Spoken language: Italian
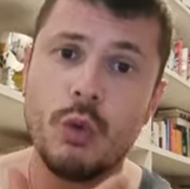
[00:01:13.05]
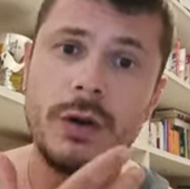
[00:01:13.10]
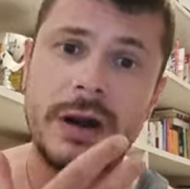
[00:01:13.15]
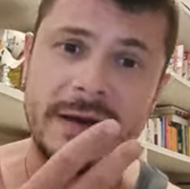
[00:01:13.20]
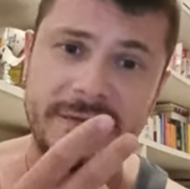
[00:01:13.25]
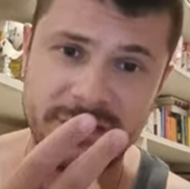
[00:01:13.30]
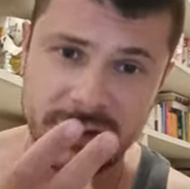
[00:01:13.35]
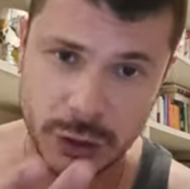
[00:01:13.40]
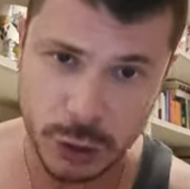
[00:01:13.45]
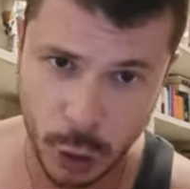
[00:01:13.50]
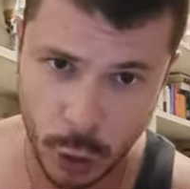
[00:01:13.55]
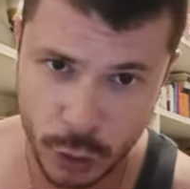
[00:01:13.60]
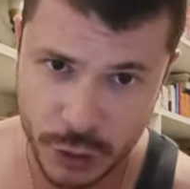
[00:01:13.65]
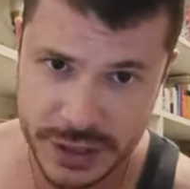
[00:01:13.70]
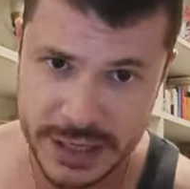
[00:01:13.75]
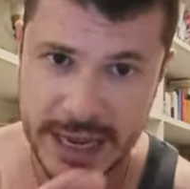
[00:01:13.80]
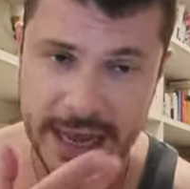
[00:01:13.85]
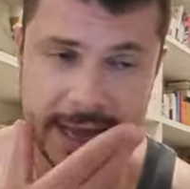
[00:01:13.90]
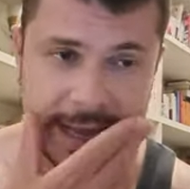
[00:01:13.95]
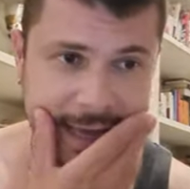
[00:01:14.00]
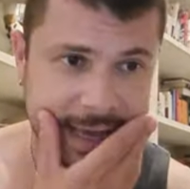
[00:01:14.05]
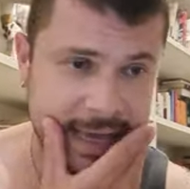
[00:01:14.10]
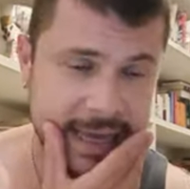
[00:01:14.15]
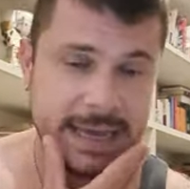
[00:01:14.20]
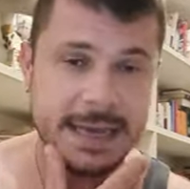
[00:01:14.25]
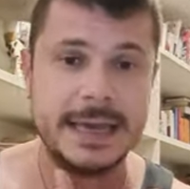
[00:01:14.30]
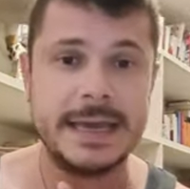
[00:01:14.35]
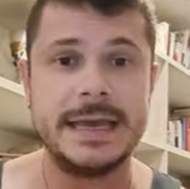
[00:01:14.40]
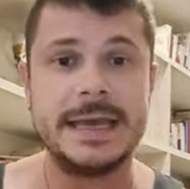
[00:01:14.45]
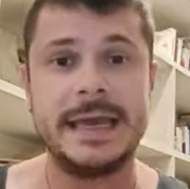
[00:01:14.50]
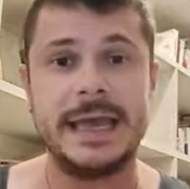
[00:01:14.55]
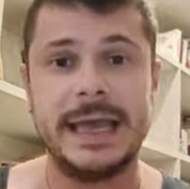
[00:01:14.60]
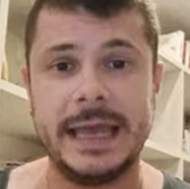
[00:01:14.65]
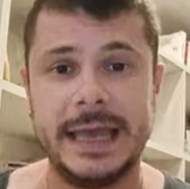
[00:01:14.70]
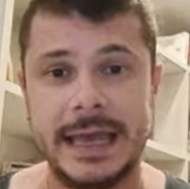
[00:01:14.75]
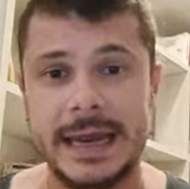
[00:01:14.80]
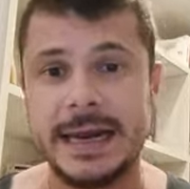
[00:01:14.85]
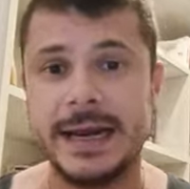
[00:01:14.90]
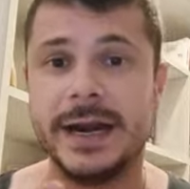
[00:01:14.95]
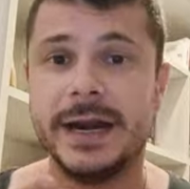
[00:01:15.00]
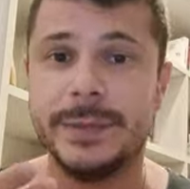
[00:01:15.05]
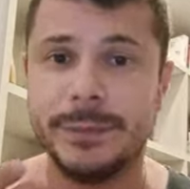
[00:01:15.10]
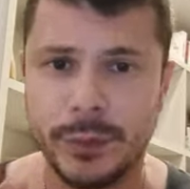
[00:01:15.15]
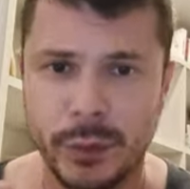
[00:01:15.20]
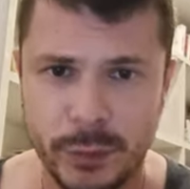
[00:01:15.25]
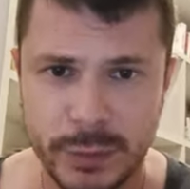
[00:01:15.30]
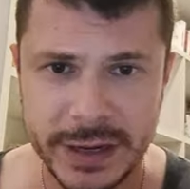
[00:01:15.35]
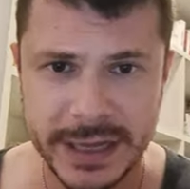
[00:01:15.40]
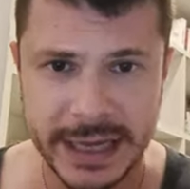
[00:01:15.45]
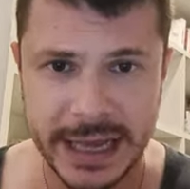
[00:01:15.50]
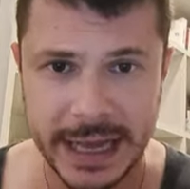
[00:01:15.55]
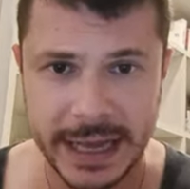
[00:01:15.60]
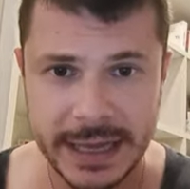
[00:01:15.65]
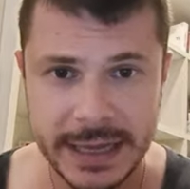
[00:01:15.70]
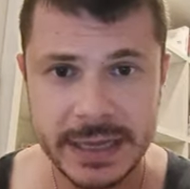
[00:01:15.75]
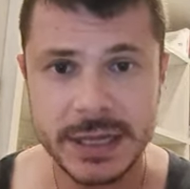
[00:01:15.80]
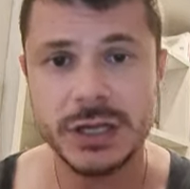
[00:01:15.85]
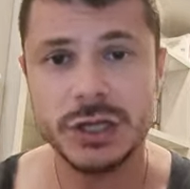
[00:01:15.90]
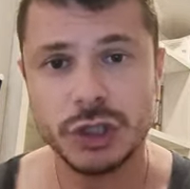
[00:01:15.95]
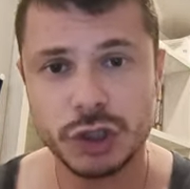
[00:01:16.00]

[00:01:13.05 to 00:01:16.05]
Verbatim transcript: una vittoria e che la Repubblica